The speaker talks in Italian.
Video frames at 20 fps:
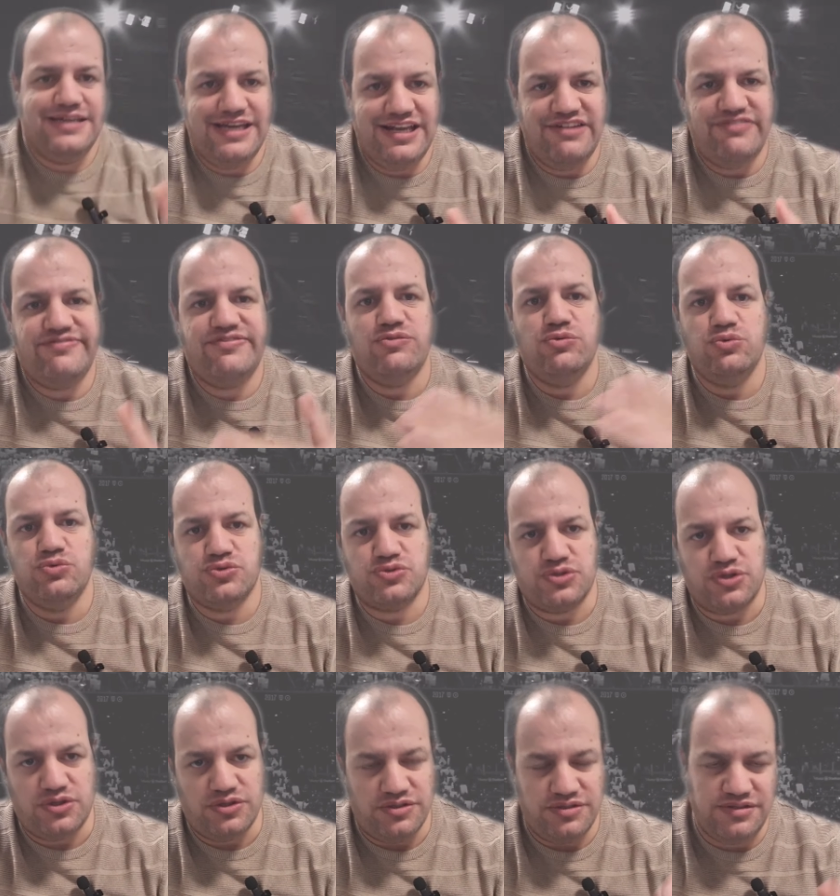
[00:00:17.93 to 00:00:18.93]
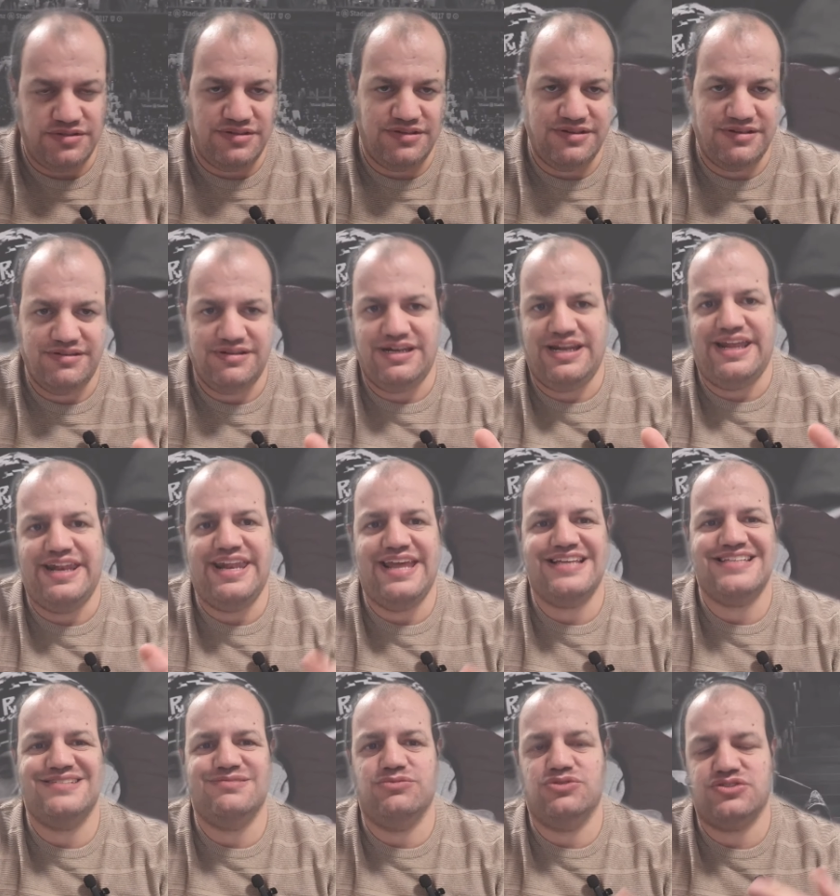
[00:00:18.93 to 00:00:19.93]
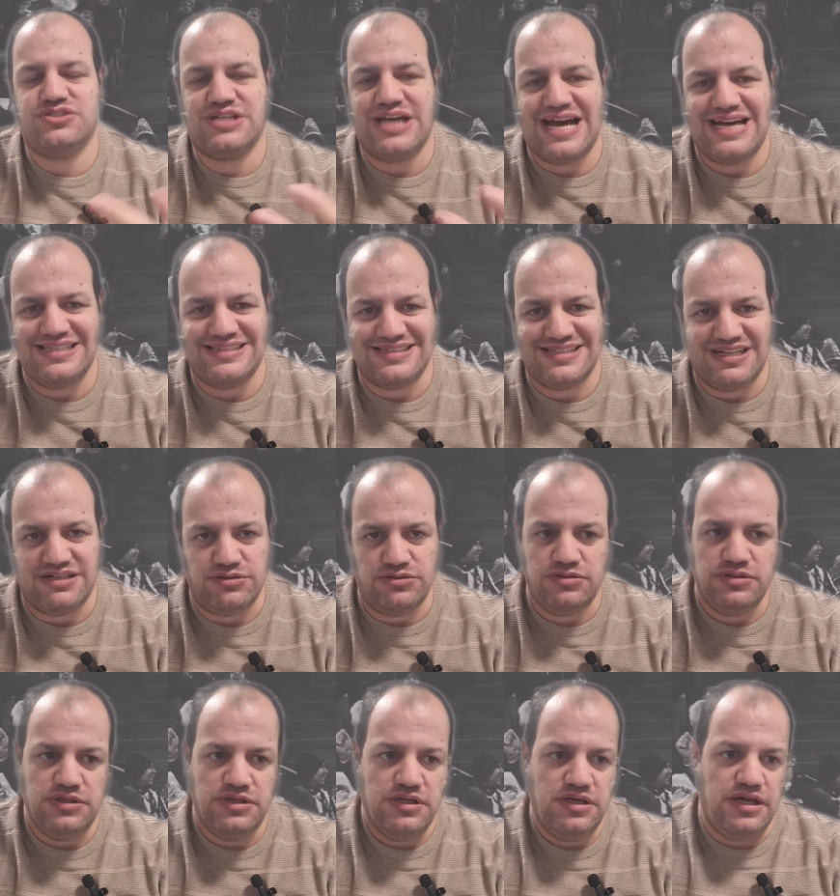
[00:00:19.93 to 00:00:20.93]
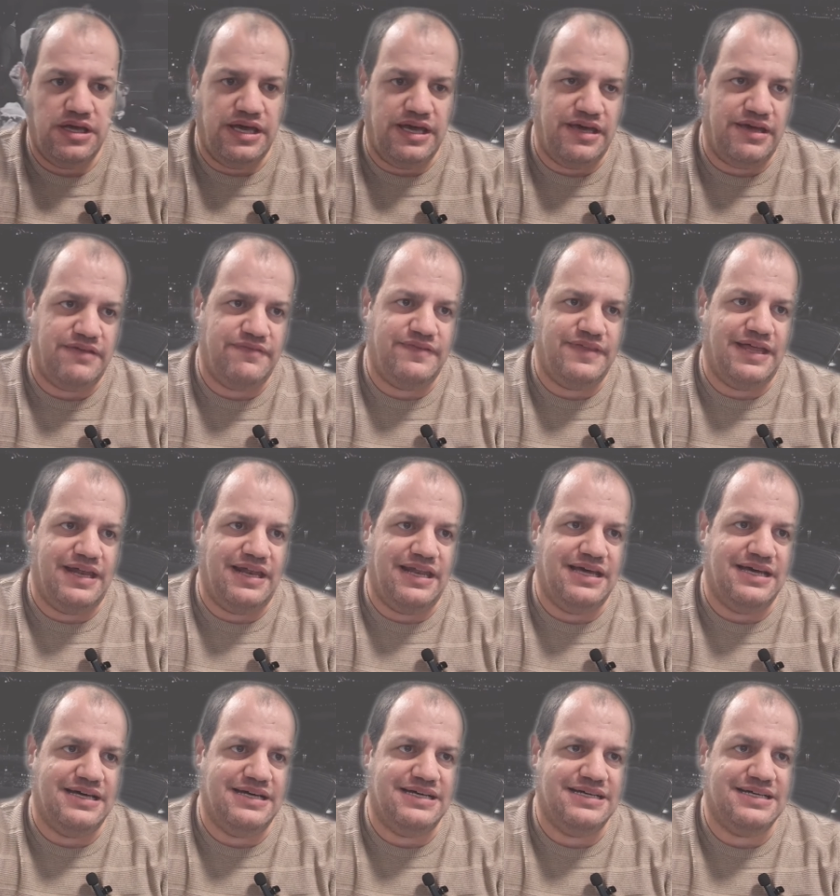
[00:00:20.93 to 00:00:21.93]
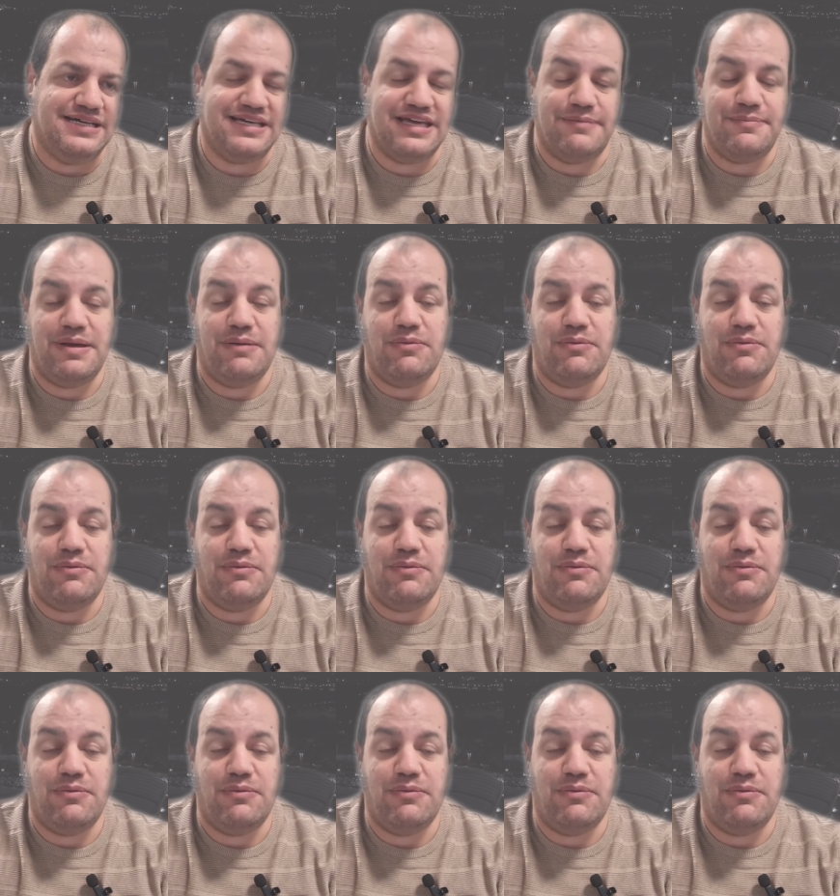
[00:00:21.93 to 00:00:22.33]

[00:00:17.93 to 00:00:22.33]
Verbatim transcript: il furto, l'ennesimo scandalo eh, del, che